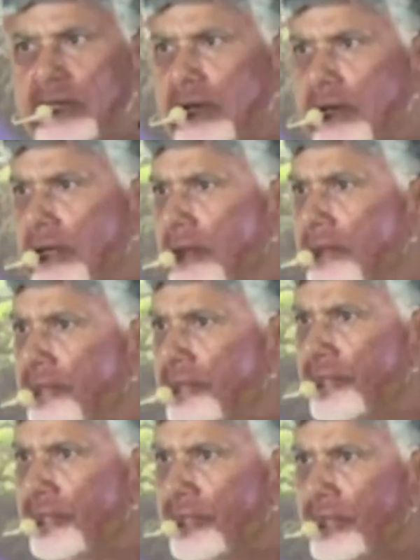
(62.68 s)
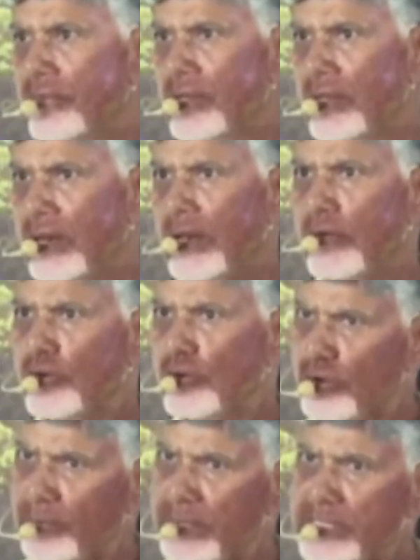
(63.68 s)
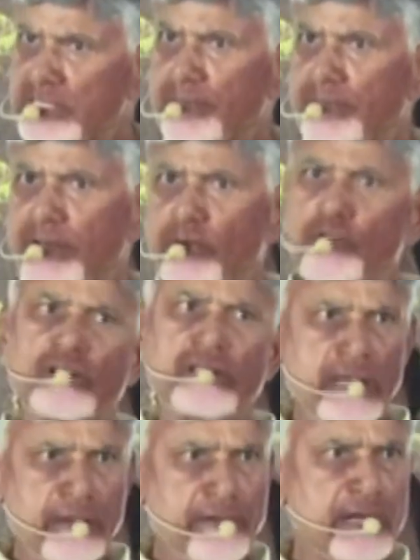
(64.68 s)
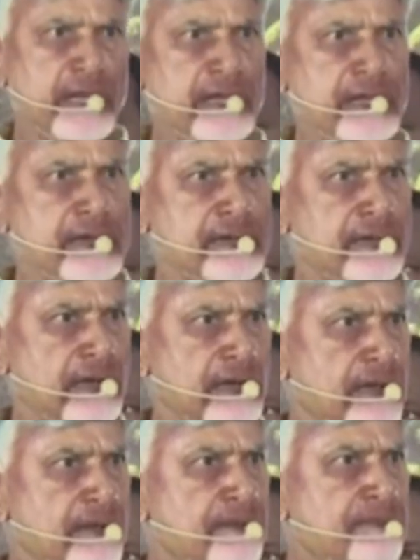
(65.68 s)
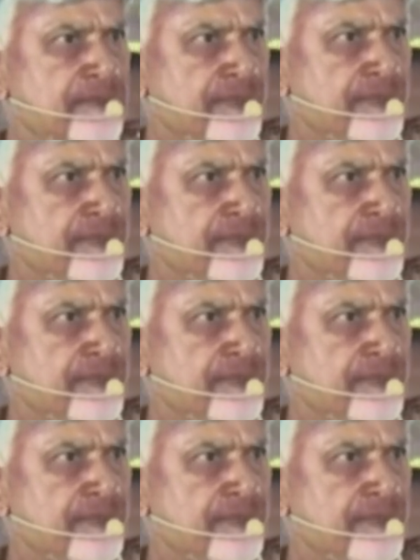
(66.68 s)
కట్టాలన్నా లేకుంటే ఒక మంచి పనికి ఒక దేవాలయం కట్టాలన్నా